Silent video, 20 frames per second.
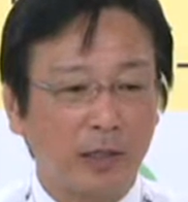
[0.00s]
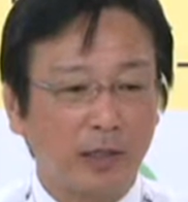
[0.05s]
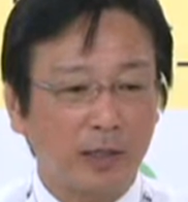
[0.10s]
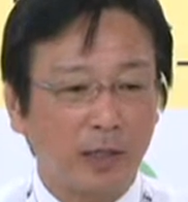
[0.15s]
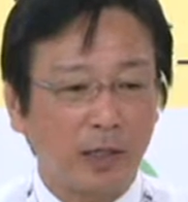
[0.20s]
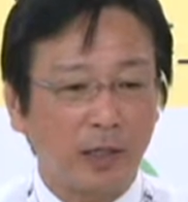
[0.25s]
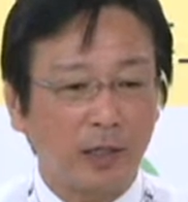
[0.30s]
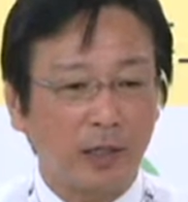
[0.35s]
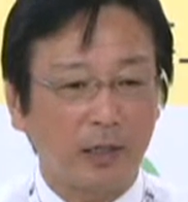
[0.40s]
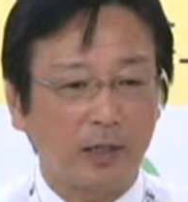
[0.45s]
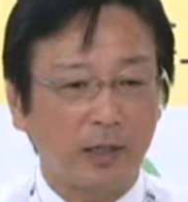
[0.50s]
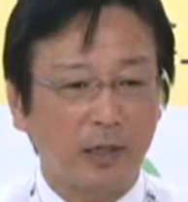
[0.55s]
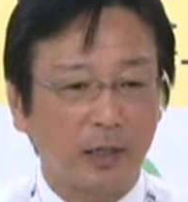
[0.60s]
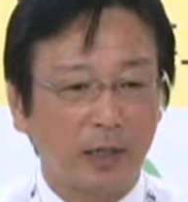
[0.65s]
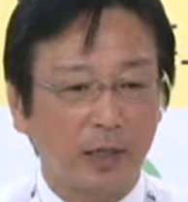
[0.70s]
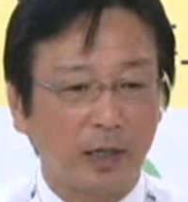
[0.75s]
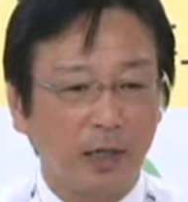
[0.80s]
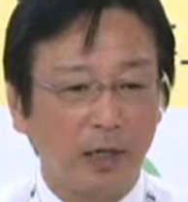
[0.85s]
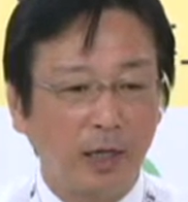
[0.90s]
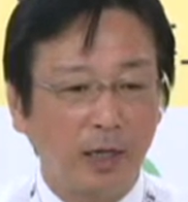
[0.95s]
ていただい
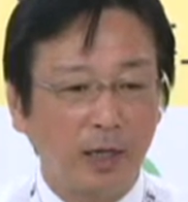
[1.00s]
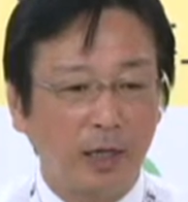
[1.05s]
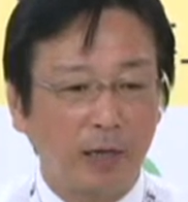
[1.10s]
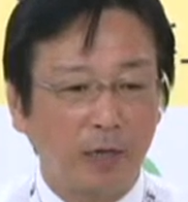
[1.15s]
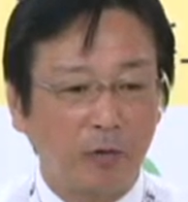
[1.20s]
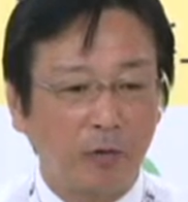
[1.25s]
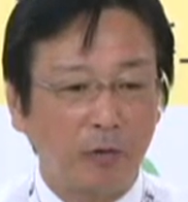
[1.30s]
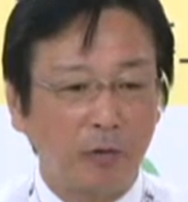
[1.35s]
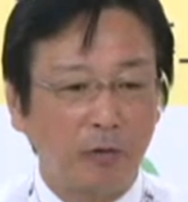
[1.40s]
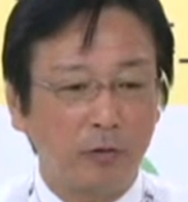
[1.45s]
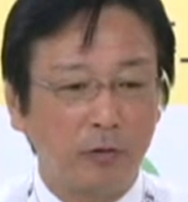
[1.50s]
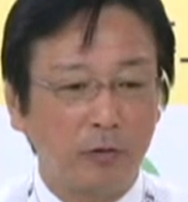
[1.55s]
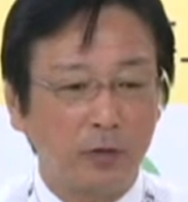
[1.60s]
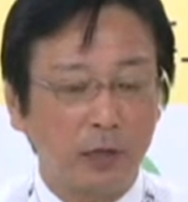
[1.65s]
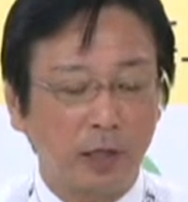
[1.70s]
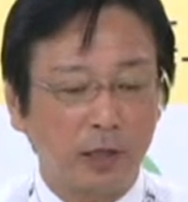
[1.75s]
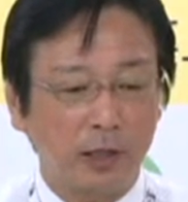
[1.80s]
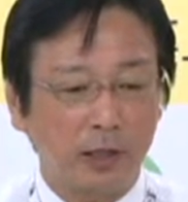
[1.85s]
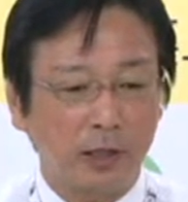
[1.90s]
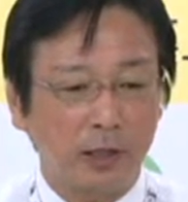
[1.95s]
て、えー、交付を
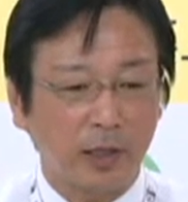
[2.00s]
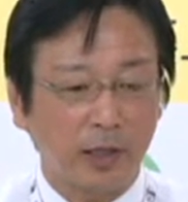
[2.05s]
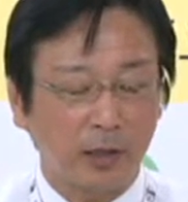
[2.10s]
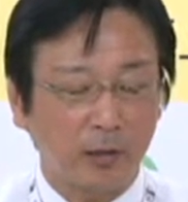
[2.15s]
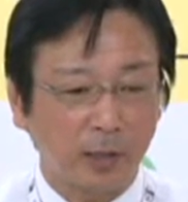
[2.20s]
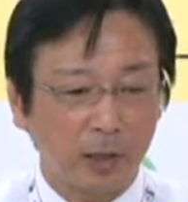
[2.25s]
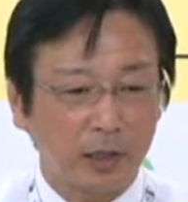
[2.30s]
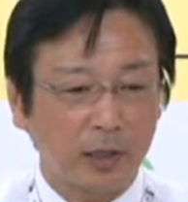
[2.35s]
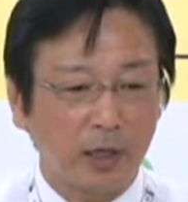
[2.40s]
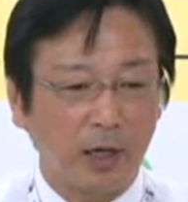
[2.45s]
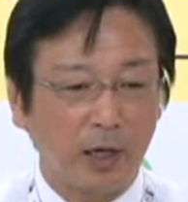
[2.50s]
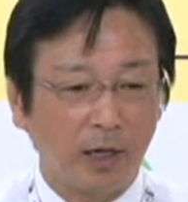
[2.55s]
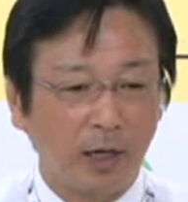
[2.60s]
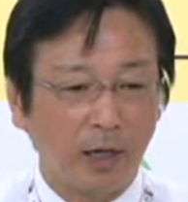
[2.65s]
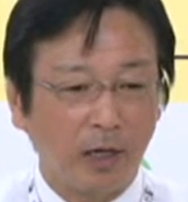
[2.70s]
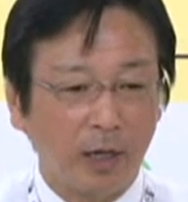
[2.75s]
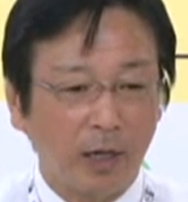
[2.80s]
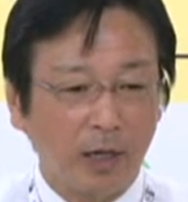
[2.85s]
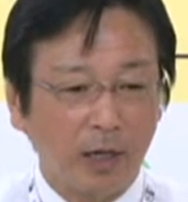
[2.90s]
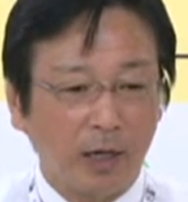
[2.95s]
させていただきました。
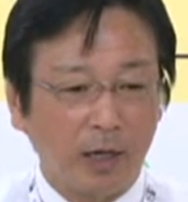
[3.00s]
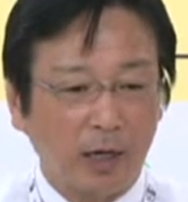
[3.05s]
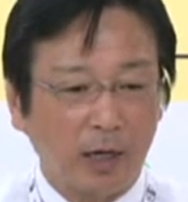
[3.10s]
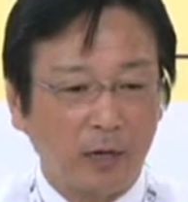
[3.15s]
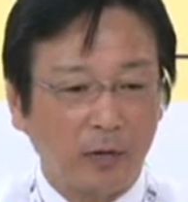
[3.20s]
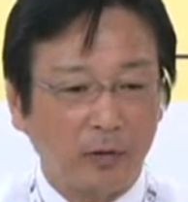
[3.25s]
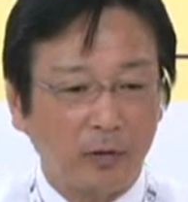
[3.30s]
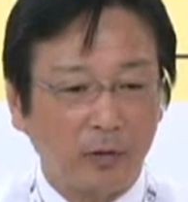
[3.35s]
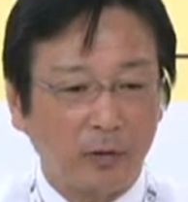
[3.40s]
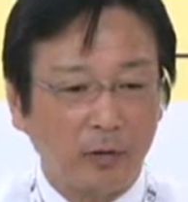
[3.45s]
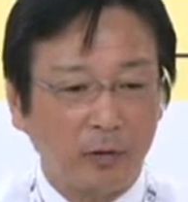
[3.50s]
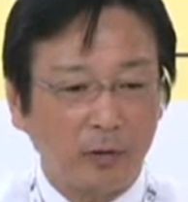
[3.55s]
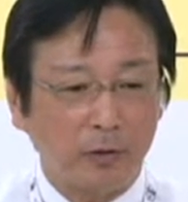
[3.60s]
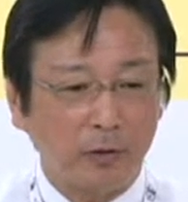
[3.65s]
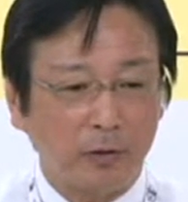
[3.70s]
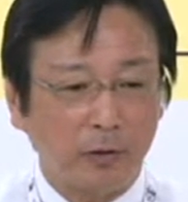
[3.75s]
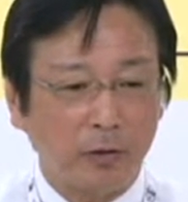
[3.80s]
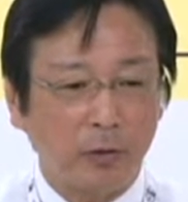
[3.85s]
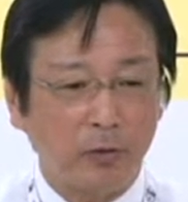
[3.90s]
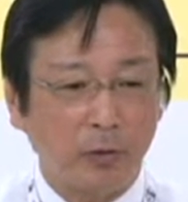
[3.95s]
あの
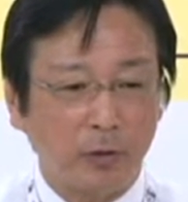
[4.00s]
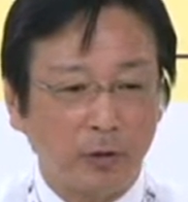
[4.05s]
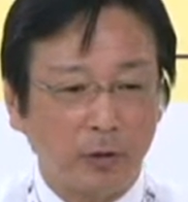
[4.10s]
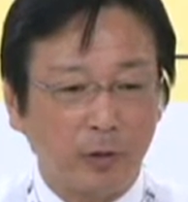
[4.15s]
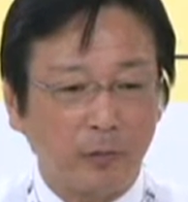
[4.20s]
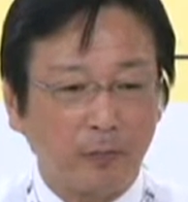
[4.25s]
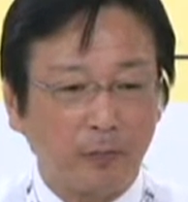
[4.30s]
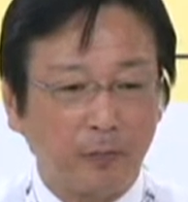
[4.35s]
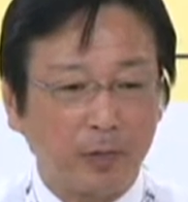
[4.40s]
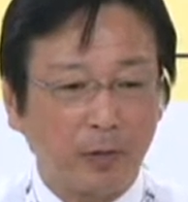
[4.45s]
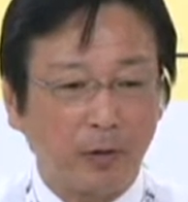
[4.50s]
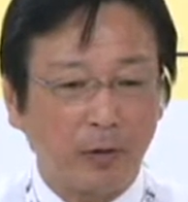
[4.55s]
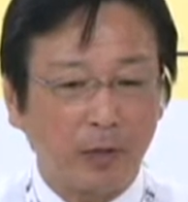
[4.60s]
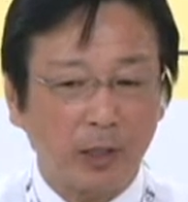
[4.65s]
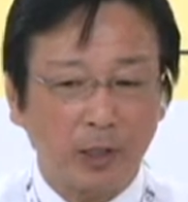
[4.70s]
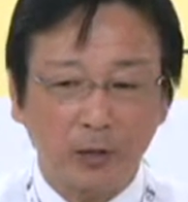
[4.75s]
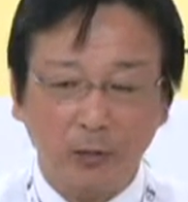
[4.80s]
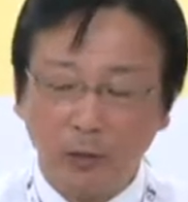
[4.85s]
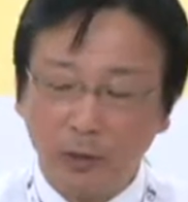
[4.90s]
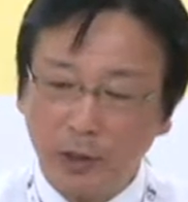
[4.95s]
ぶん
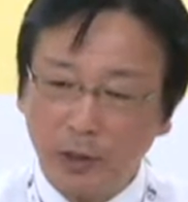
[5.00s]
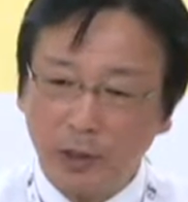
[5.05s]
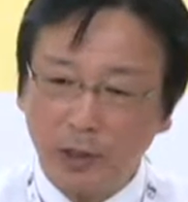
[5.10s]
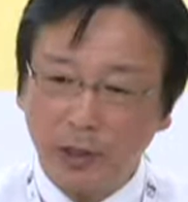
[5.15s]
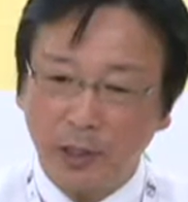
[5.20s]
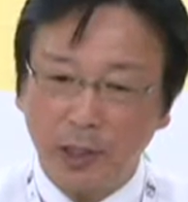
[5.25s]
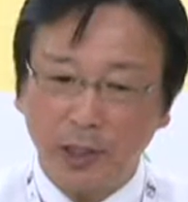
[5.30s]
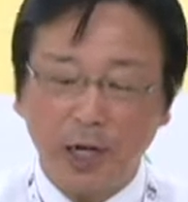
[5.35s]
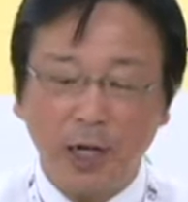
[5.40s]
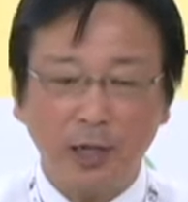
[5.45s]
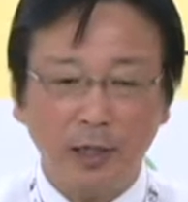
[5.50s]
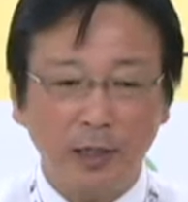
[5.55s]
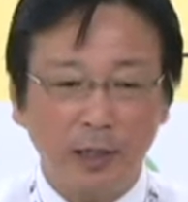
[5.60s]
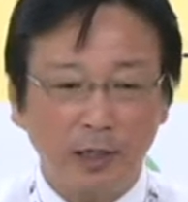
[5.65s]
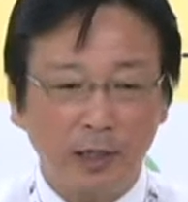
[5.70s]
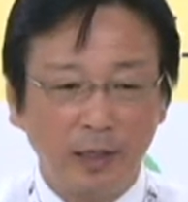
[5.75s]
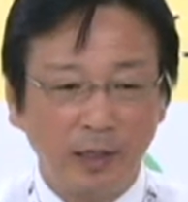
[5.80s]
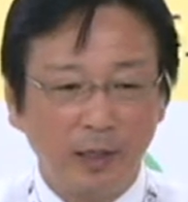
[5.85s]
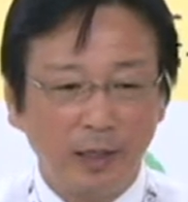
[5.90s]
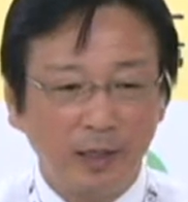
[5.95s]
私も2回、
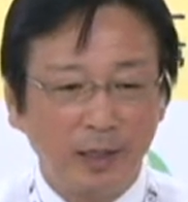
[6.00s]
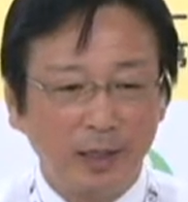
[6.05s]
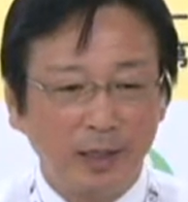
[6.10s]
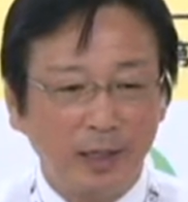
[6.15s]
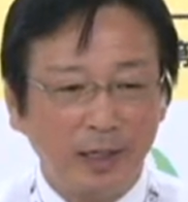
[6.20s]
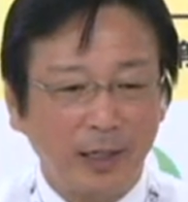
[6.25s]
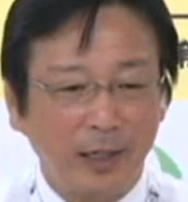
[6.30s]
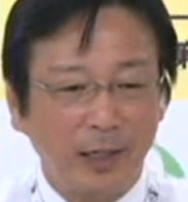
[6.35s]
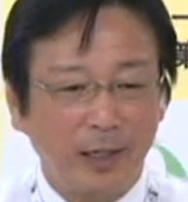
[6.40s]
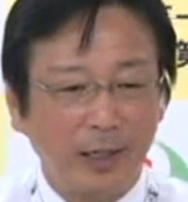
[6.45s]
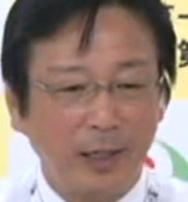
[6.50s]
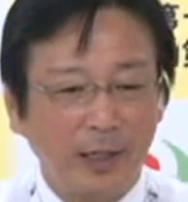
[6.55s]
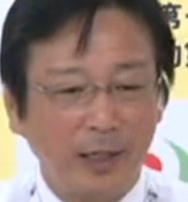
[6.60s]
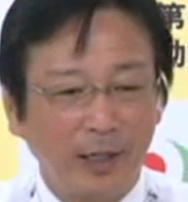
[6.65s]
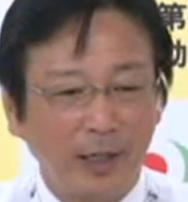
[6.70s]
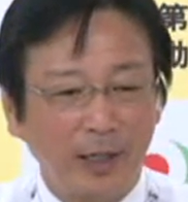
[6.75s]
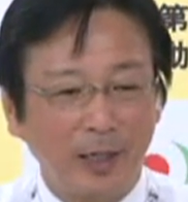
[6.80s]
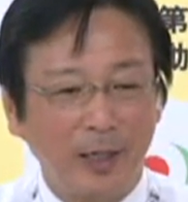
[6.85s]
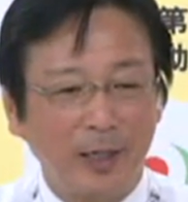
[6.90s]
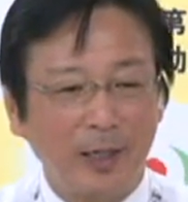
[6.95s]

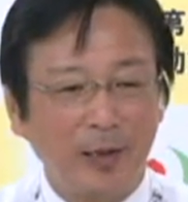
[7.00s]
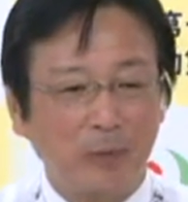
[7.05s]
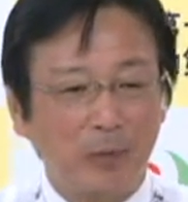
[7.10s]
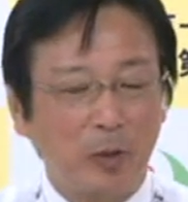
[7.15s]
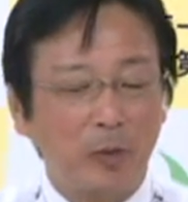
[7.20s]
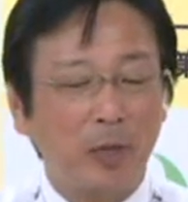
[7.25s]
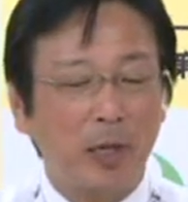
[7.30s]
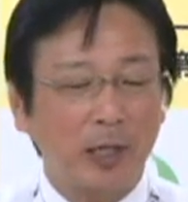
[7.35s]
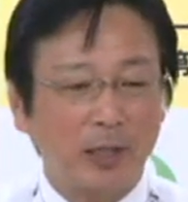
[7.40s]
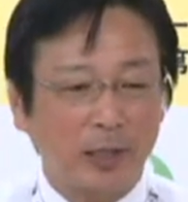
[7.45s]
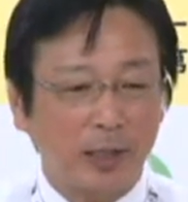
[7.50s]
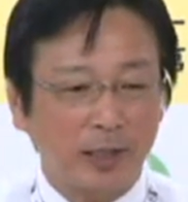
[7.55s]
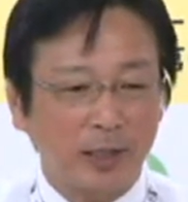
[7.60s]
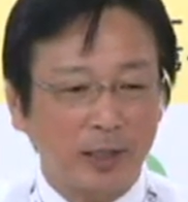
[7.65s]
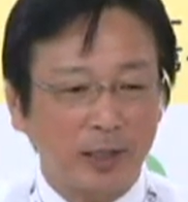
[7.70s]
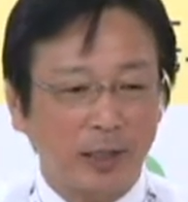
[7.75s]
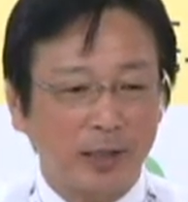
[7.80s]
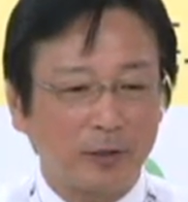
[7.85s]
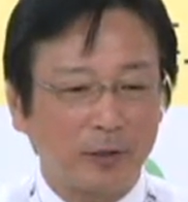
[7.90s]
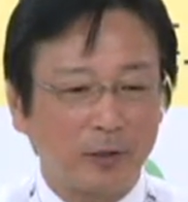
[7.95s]
えー、見まして、
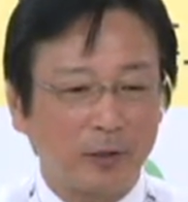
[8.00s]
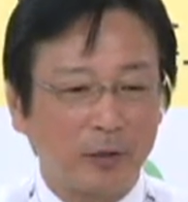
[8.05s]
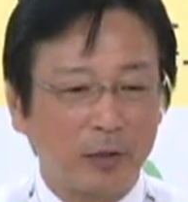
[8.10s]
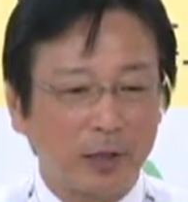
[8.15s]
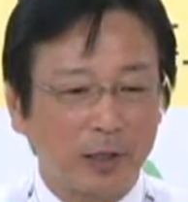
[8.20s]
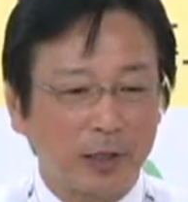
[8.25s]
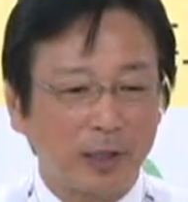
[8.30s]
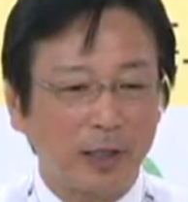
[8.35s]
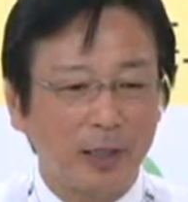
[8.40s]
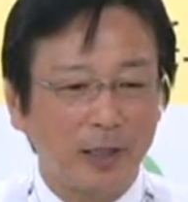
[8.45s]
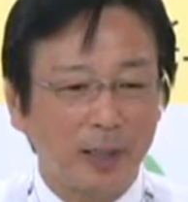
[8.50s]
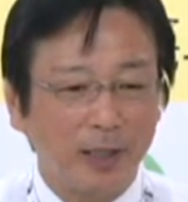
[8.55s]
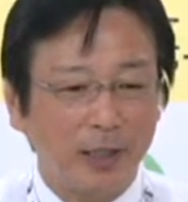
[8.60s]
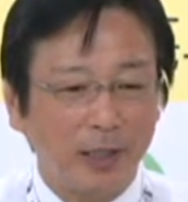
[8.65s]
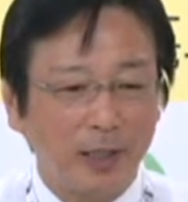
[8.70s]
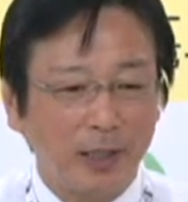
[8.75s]
4月のうちに、